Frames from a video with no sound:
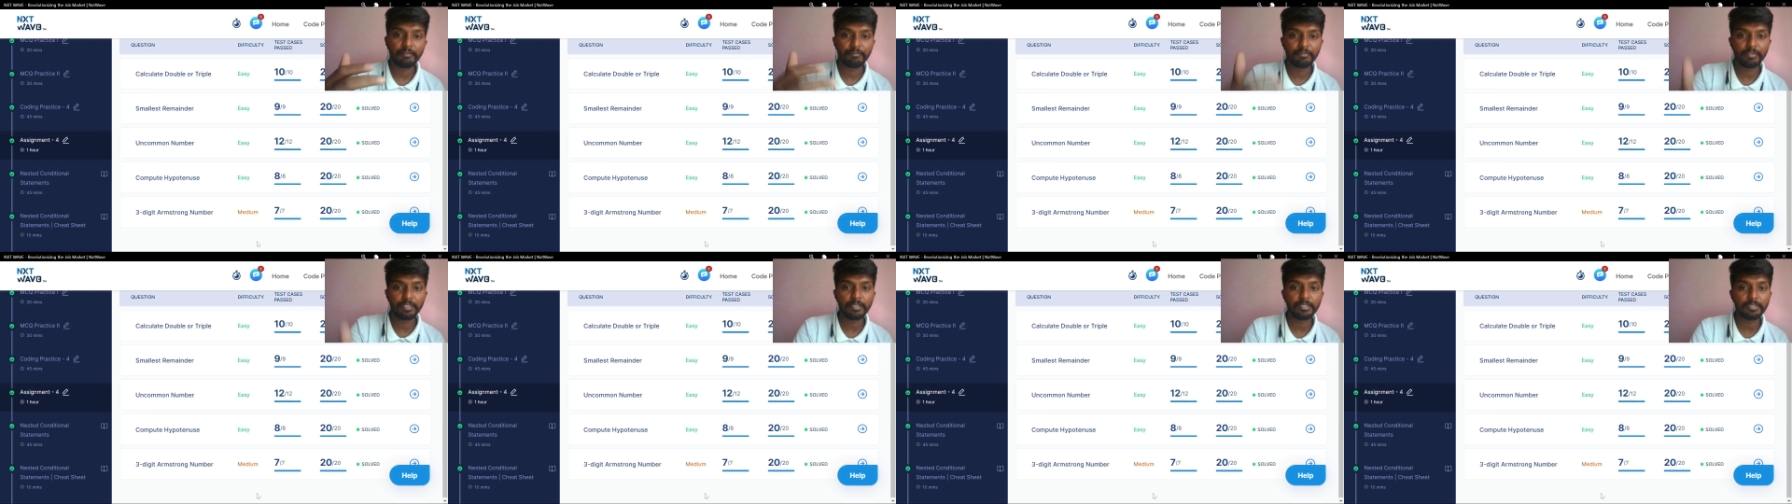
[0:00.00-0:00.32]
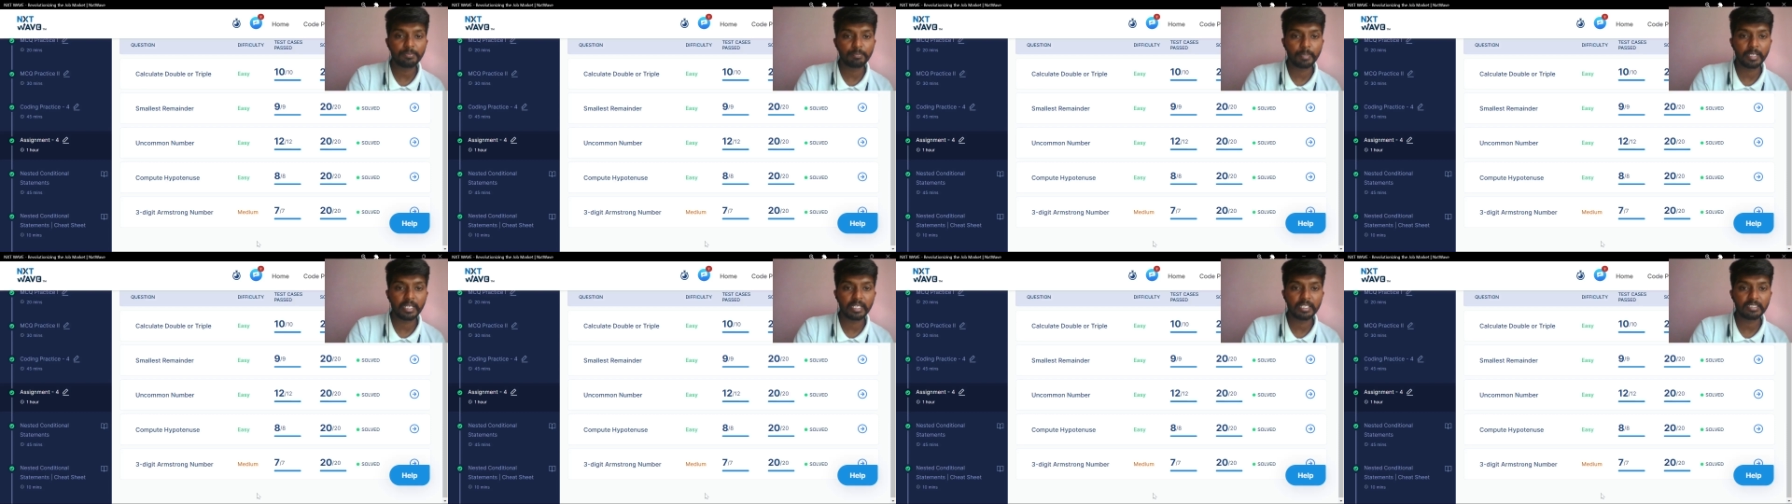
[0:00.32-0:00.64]
అవి
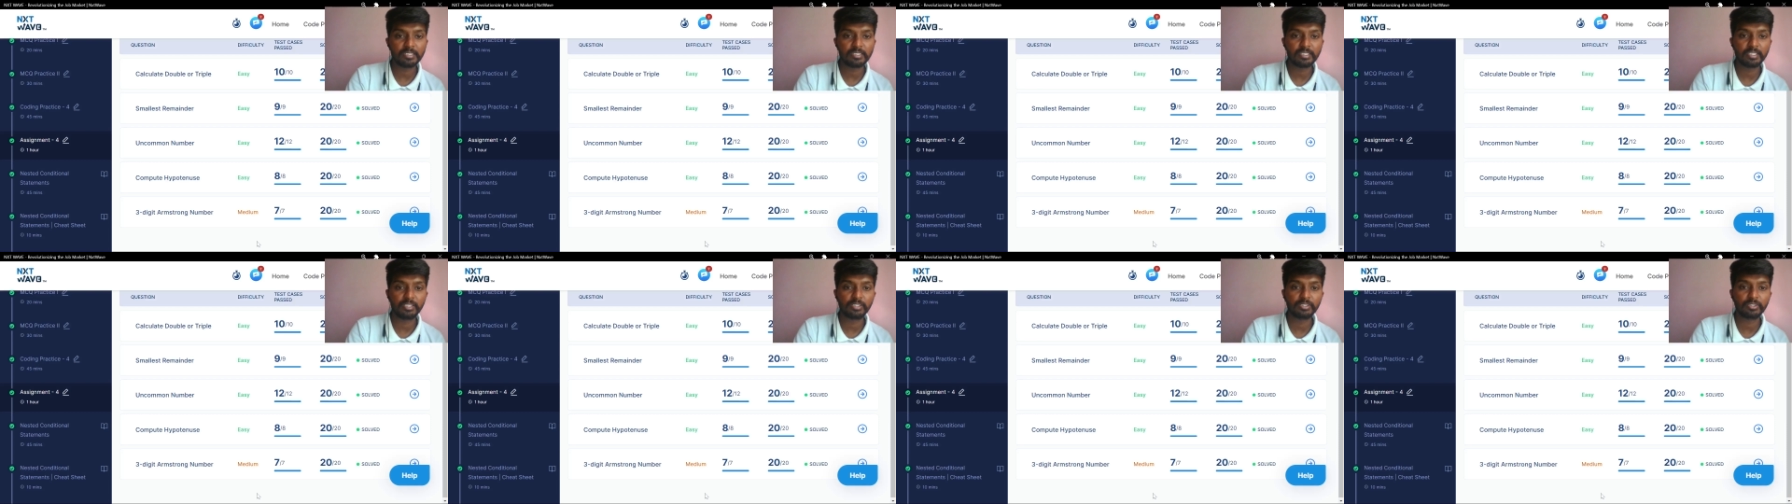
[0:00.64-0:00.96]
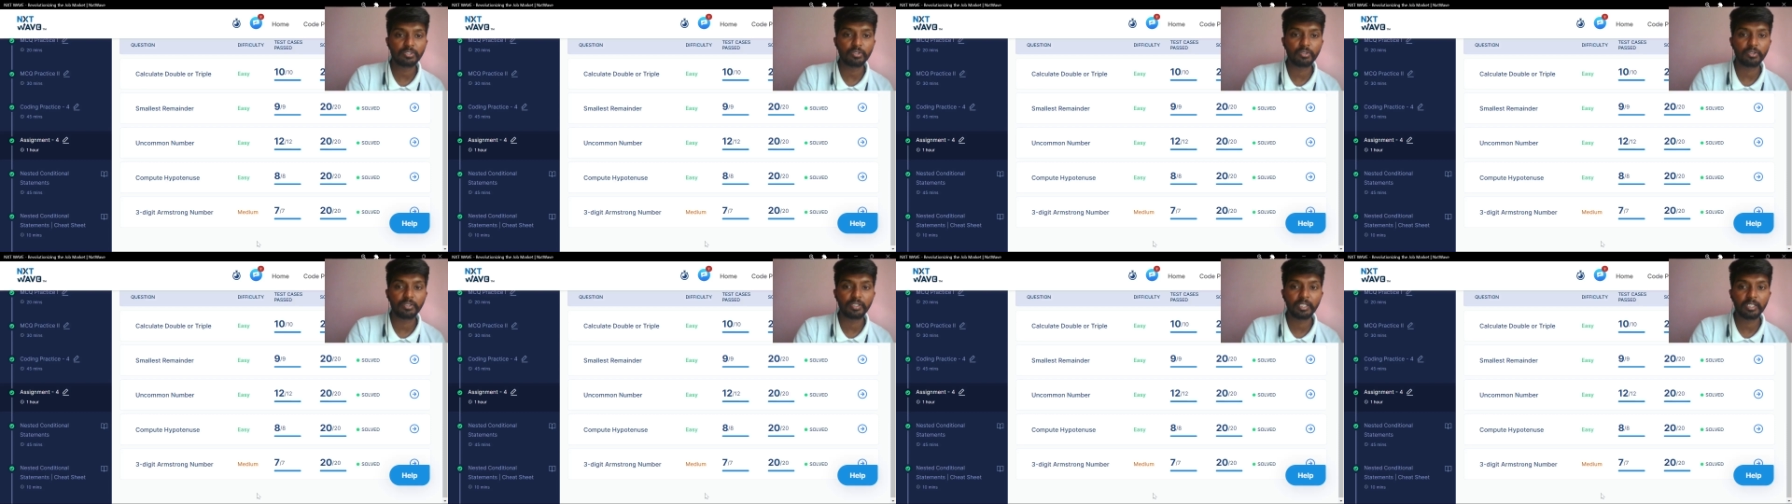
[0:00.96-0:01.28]
బేస్
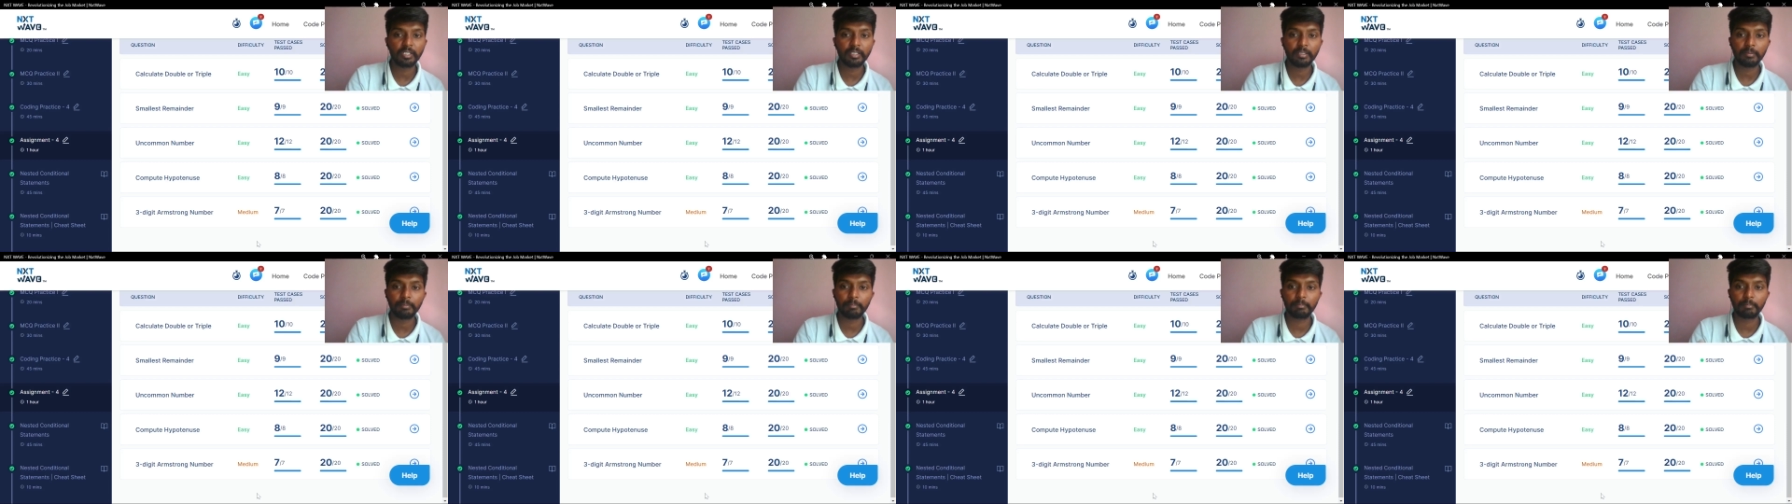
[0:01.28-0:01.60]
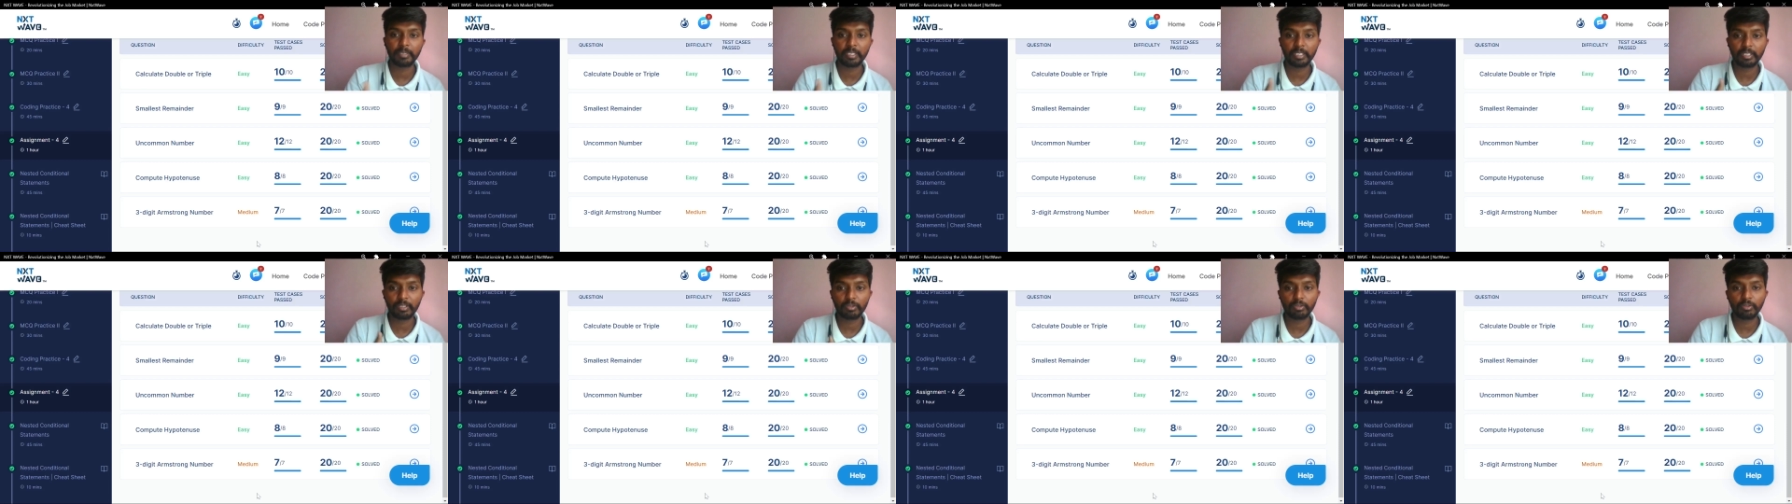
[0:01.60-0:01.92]
చేసుకొని
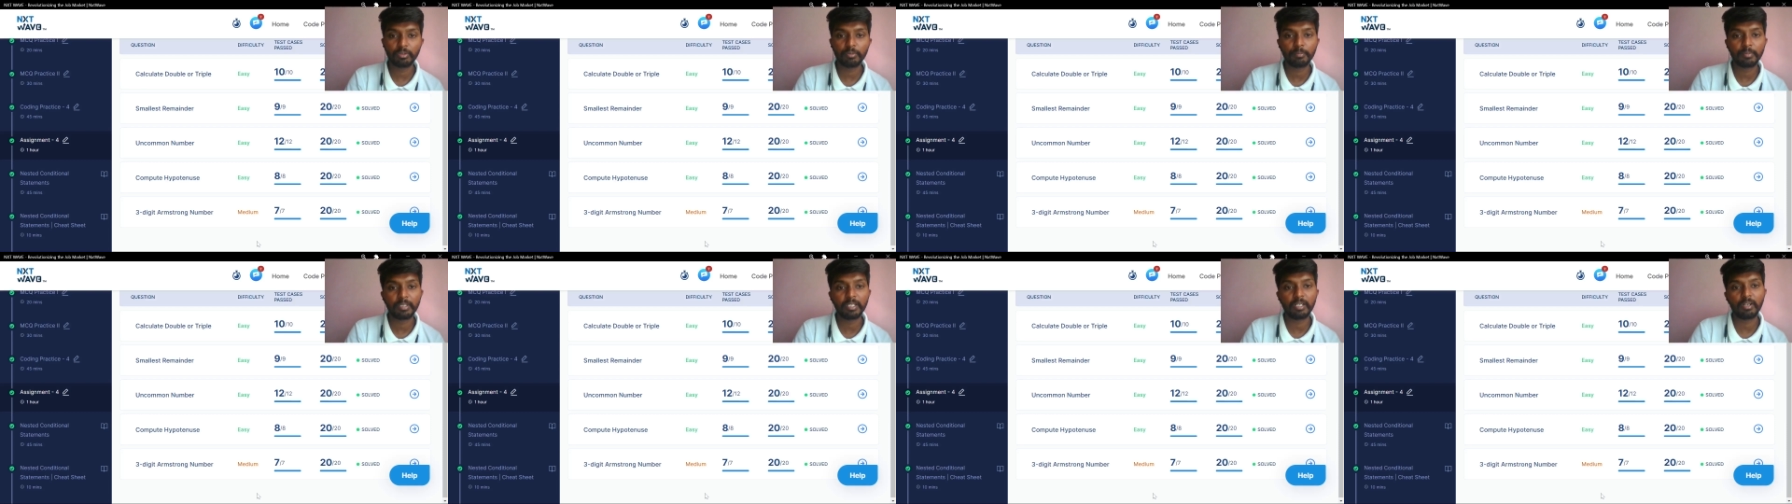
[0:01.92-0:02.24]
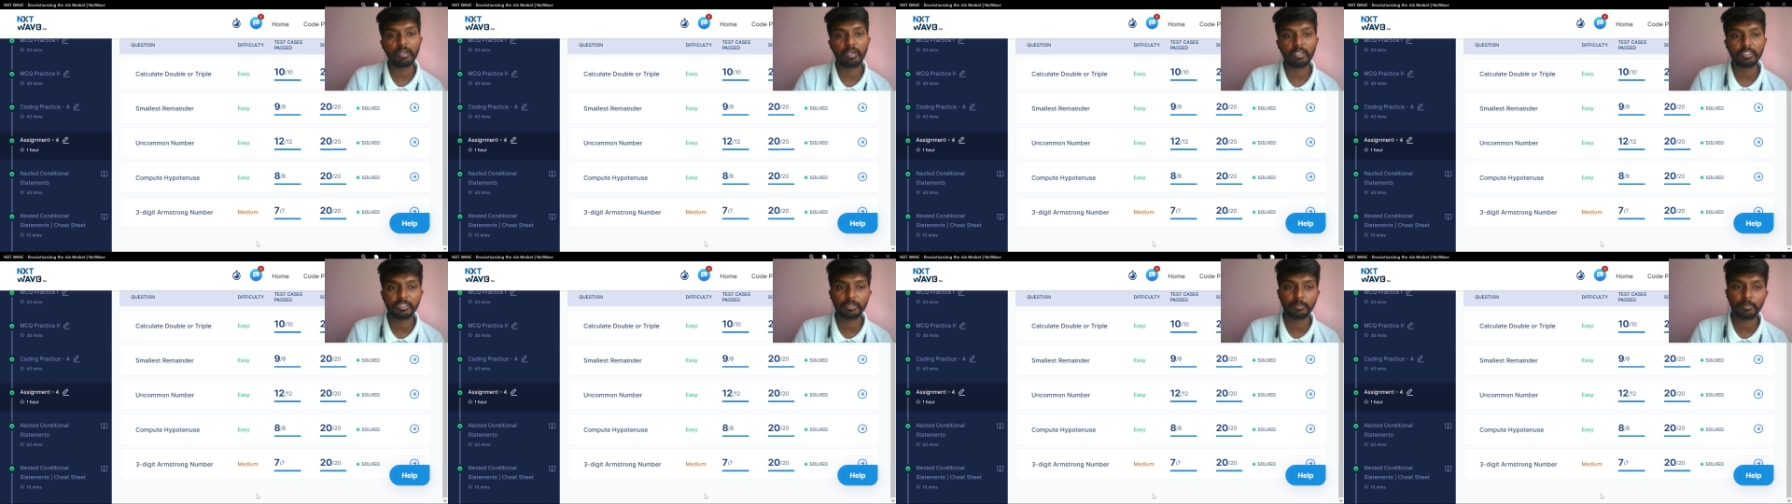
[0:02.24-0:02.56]
మీకు మీ
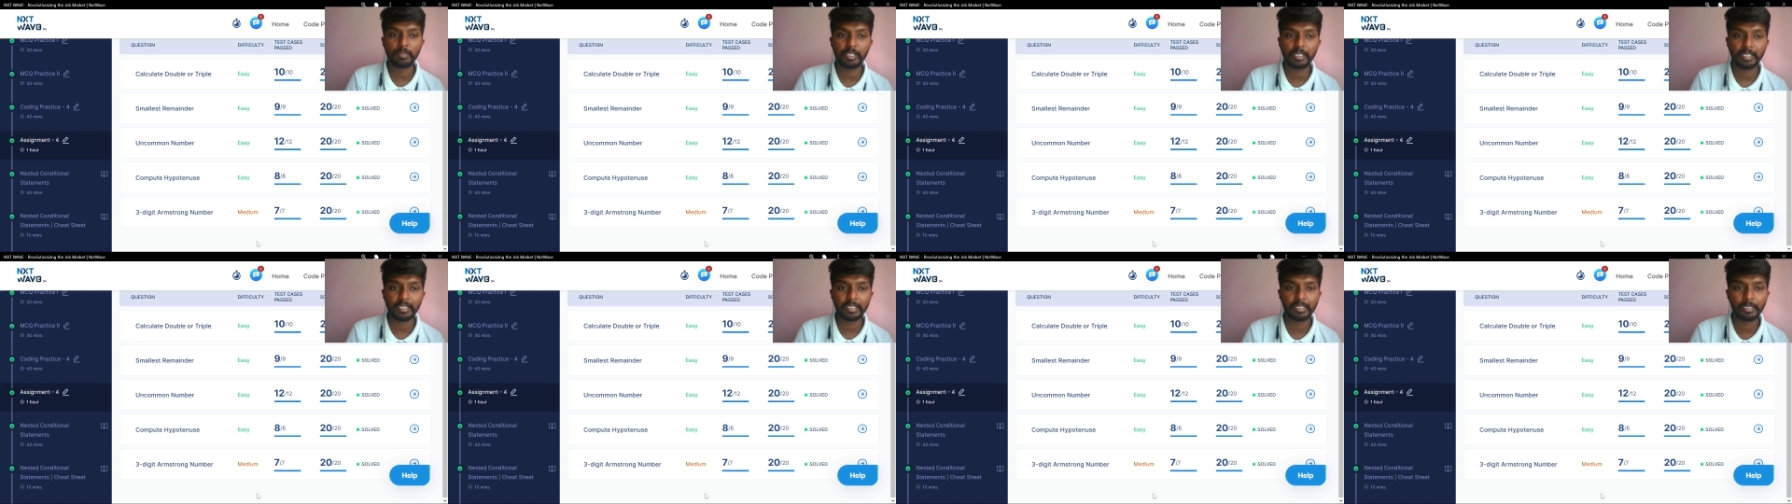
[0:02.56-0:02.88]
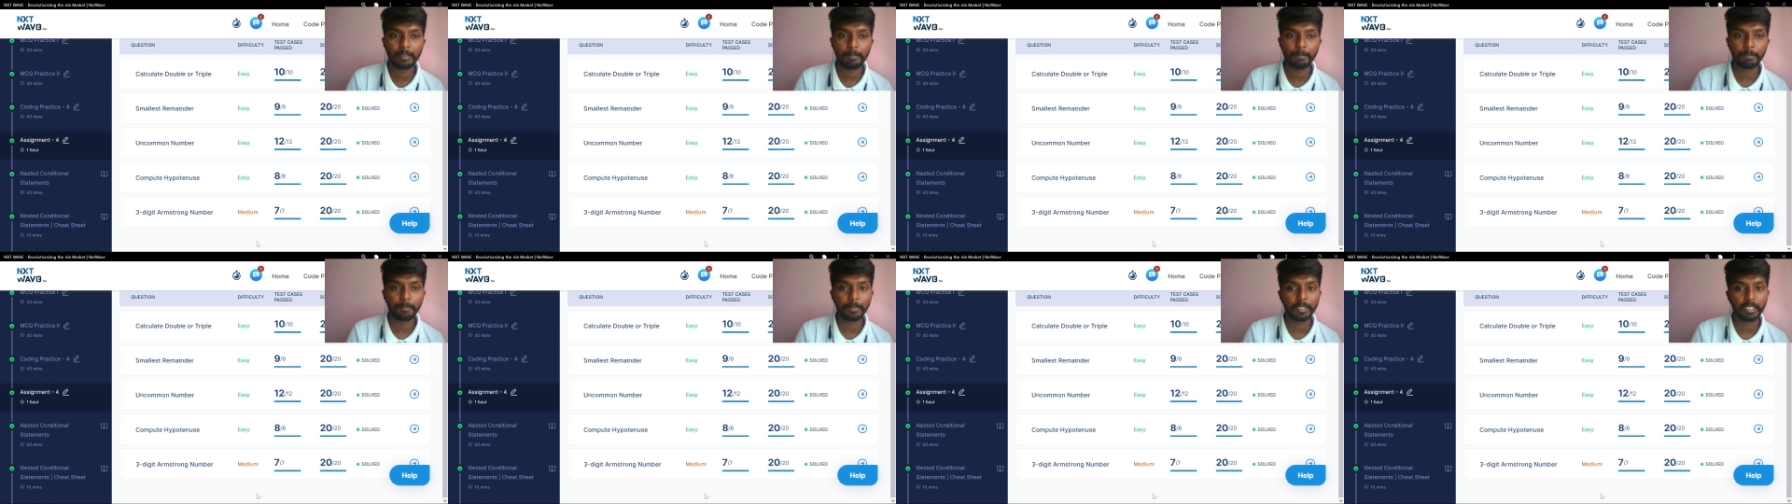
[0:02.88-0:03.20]
లాజిక్
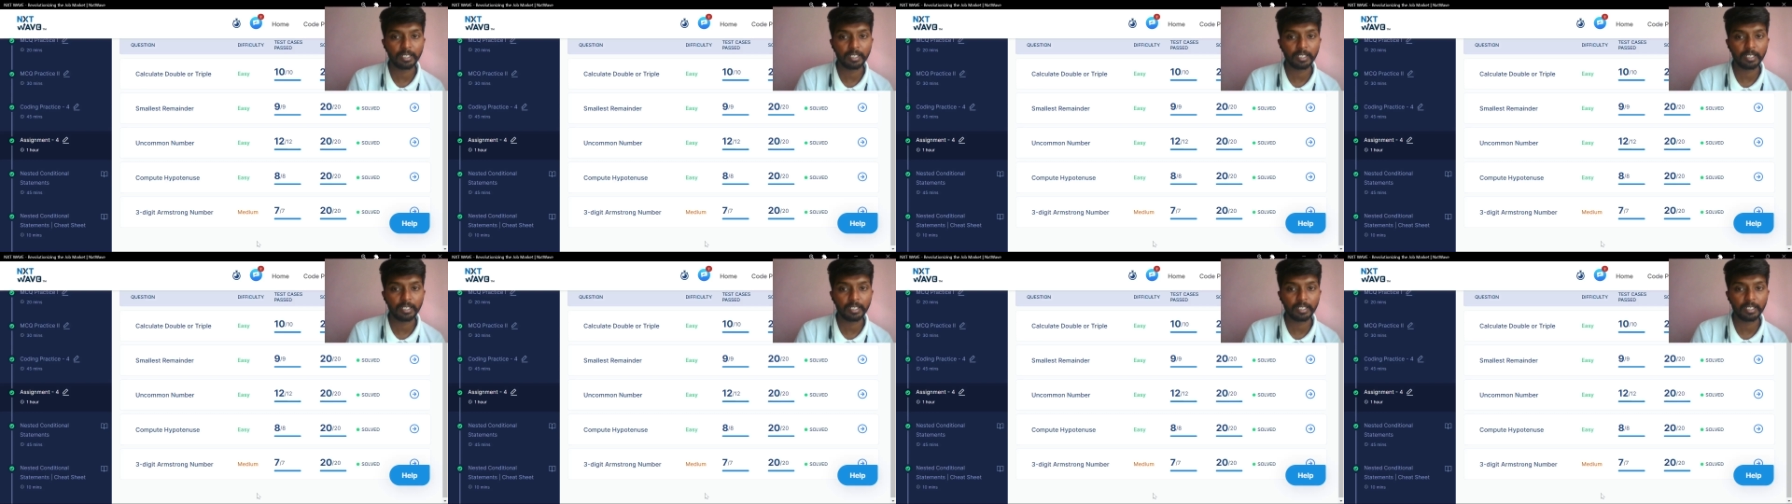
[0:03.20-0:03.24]
బిల్డింగ్ని